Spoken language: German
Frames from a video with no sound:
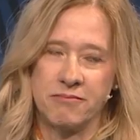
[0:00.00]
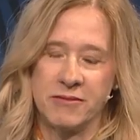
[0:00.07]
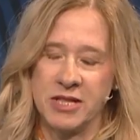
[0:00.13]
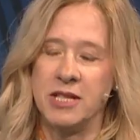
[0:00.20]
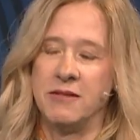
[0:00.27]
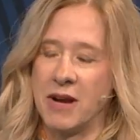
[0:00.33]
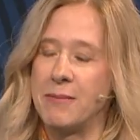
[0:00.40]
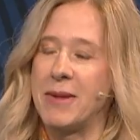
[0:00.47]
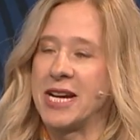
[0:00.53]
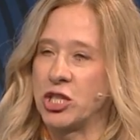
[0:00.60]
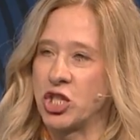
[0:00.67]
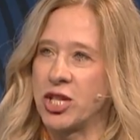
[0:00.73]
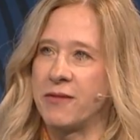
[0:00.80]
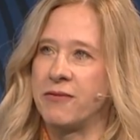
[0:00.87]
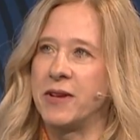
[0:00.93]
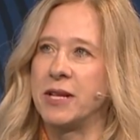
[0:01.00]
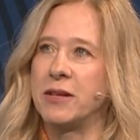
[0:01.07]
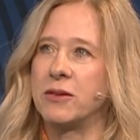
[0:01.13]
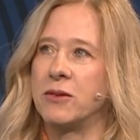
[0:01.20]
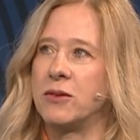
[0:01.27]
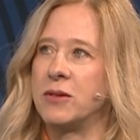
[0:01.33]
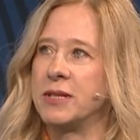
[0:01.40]
sie war meine
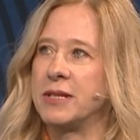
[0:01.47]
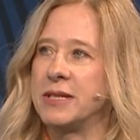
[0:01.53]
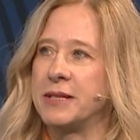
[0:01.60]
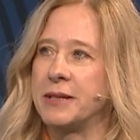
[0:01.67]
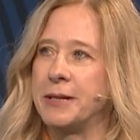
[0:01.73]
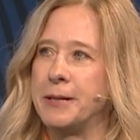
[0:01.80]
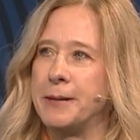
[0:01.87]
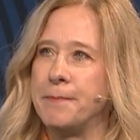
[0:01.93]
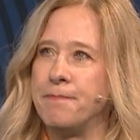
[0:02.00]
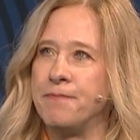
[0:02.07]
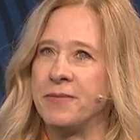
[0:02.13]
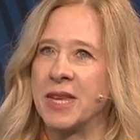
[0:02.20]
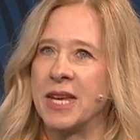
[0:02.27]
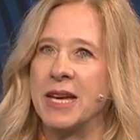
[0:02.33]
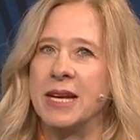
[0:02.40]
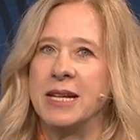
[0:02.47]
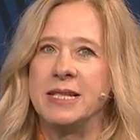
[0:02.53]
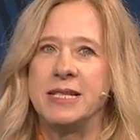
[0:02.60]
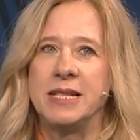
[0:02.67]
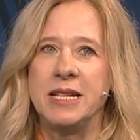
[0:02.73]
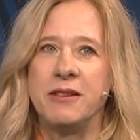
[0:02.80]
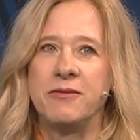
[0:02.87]
Chefin und ähm,
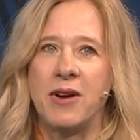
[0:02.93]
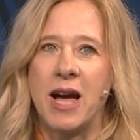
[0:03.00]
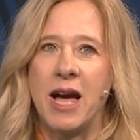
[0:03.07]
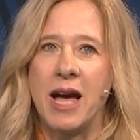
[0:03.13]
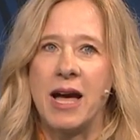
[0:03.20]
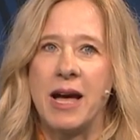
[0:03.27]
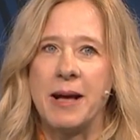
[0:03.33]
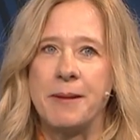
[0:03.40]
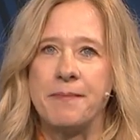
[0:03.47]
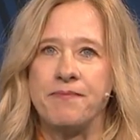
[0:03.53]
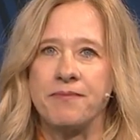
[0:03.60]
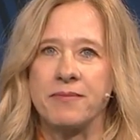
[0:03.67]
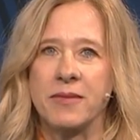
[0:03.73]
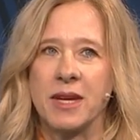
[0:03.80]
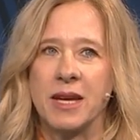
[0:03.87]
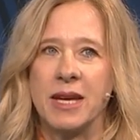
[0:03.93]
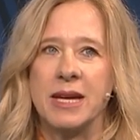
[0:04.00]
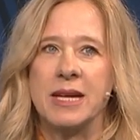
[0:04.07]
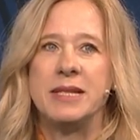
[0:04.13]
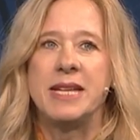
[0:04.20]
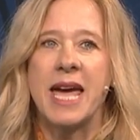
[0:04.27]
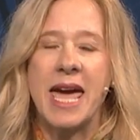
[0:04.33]
sie war
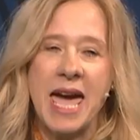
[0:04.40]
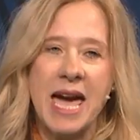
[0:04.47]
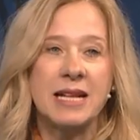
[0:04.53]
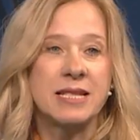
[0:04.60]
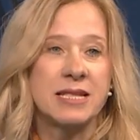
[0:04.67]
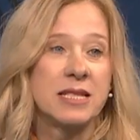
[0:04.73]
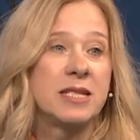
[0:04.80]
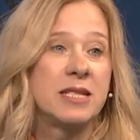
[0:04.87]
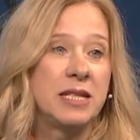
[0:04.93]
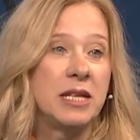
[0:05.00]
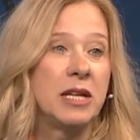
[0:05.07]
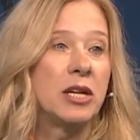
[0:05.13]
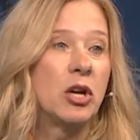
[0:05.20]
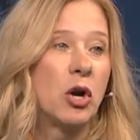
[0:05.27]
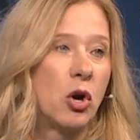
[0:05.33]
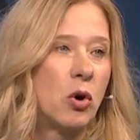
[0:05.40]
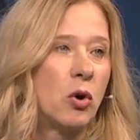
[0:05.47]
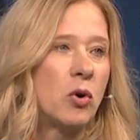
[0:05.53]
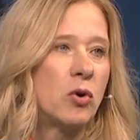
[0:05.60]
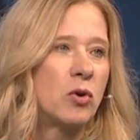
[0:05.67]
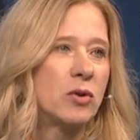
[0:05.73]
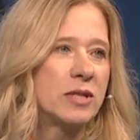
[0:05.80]
der erste
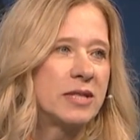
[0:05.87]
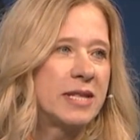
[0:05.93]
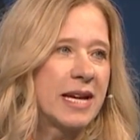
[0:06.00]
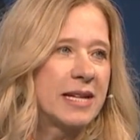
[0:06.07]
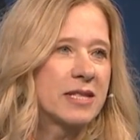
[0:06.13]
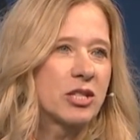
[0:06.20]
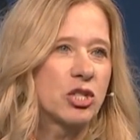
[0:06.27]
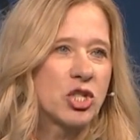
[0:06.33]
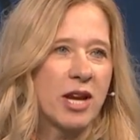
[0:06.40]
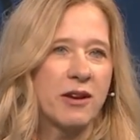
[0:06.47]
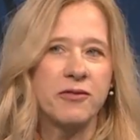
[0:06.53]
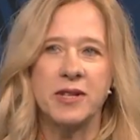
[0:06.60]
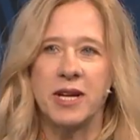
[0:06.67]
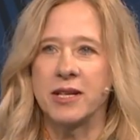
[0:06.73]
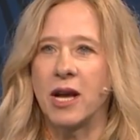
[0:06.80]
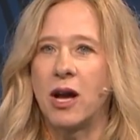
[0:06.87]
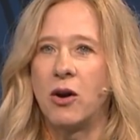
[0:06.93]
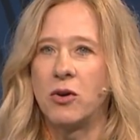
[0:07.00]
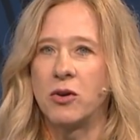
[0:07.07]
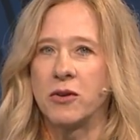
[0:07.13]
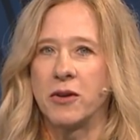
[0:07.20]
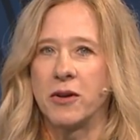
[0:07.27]
CEO, der es geschafft hat,
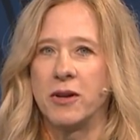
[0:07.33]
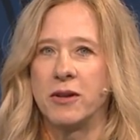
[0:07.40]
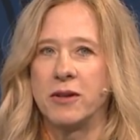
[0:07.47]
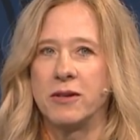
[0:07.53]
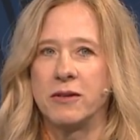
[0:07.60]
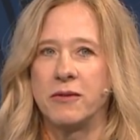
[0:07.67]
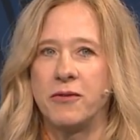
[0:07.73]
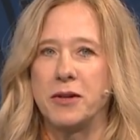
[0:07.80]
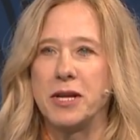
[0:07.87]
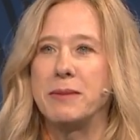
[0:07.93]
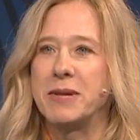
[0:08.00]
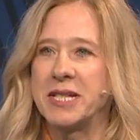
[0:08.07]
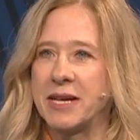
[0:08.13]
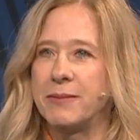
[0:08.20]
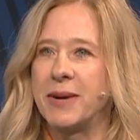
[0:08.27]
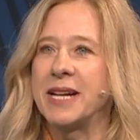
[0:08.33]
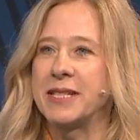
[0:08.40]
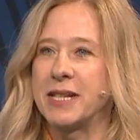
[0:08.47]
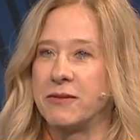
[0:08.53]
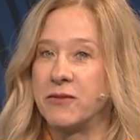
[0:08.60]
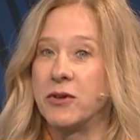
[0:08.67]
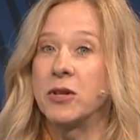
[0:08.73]
auch äh, von den
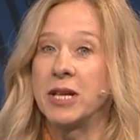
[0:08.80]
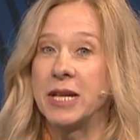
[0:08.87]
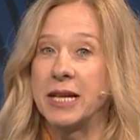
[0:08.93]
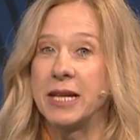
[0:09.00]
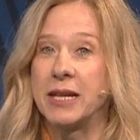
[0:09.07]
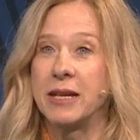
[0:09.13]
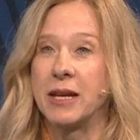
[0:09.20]
Mitarbeitern wirklich,